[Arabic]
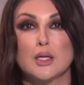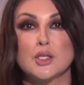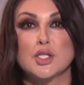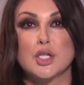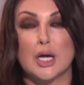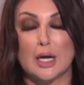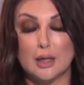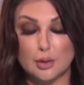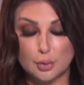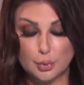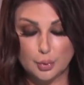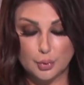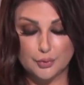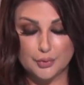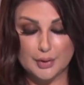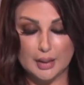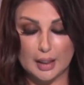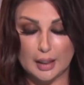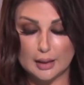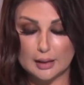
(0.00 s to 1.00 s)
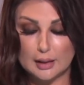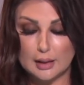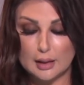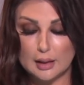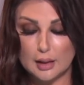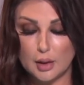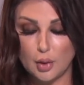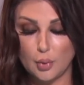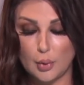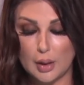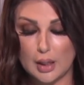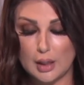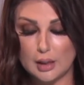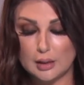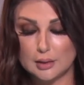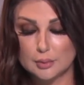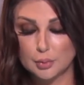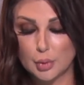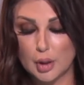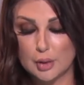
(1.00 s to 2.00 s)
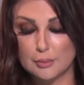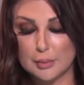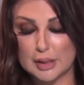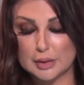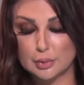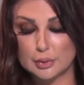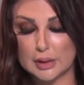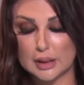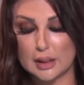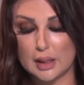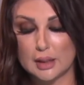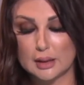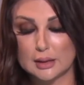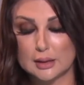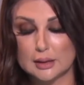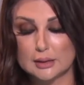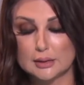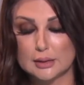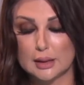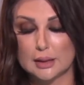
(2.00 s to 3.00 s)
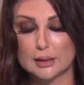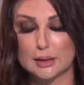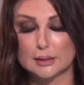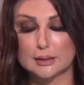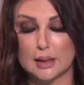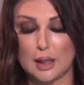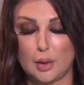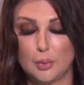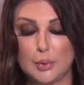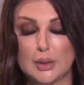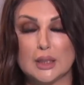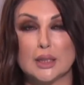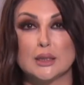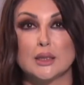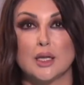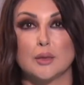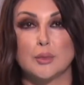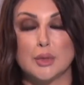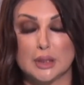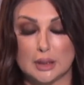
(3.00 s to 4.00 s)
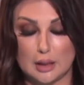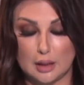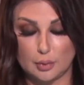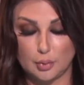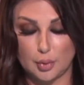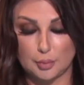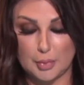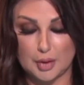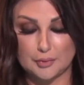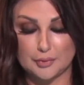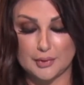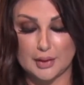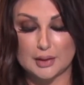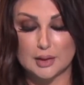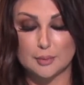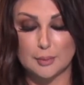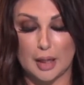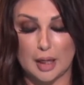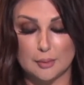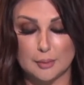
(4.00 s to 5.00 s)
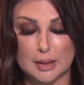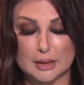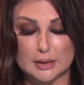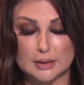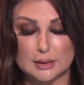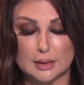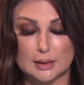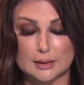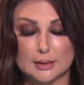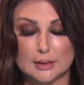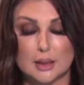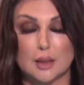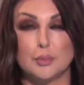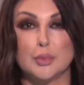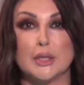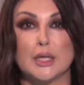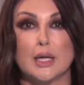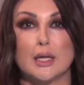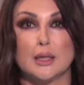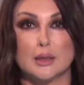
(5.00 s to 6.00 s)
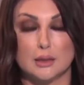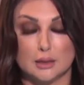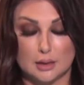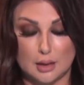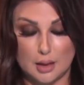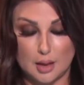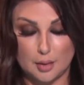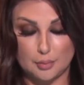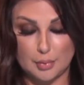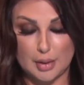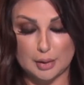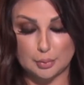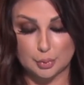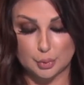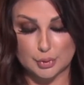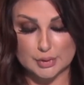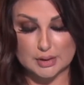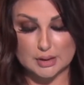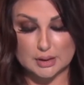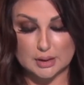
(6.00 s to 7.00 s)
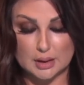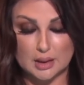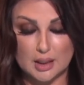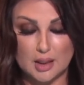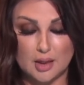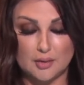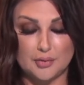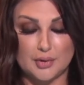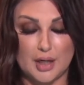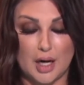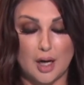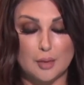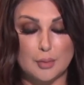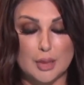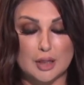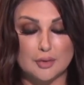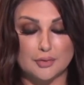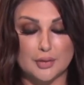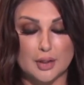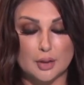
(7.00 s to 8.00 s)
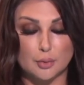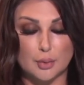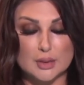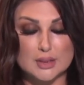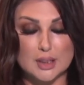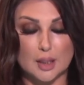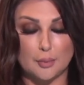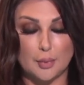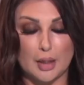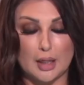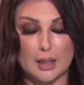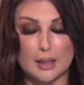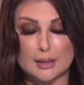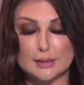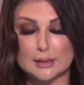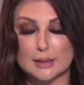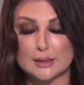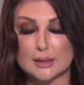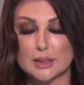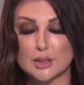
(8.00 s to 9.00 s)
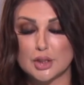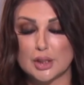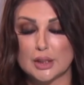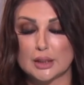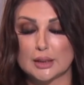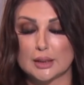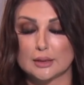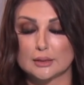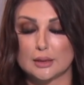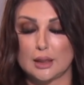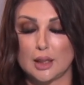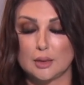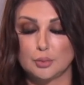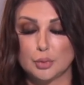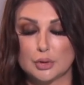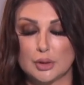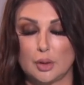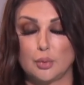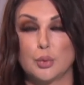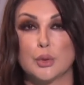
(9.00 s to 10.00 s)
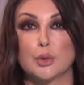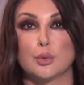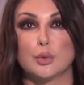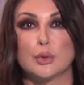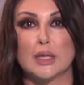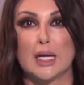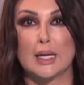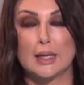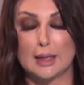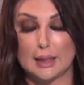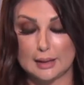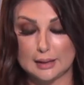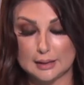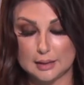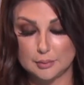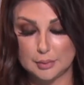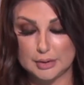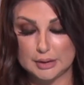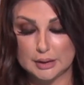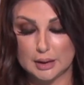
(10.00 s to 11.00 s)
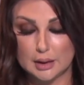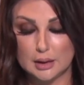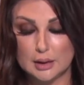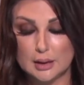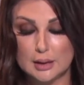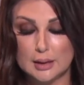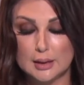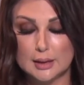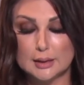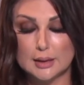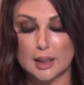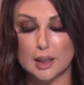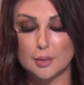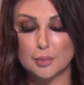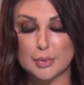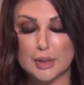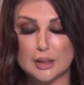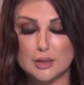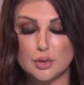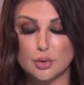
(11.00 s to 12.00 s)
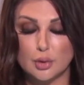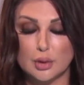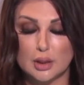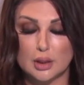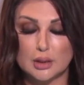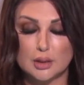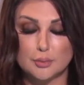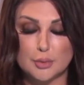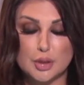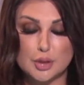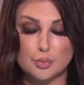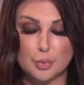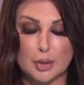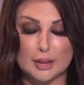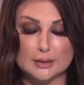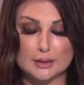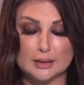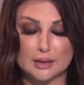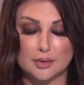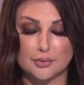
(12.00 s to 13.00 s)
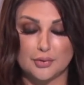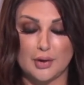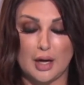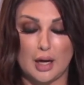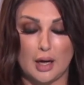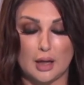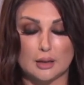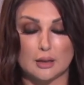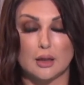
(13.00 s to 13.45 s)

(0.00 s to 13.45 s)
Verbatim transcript: شعاره في الحياة هو مهمتنا الحقيقية هي تحويل قيمنا ومفاهيم عملنا إلى بناء ملموس في العام 2007 أسس شركة المطورون العالمية كابنة صغرى لمجموعة الكفاح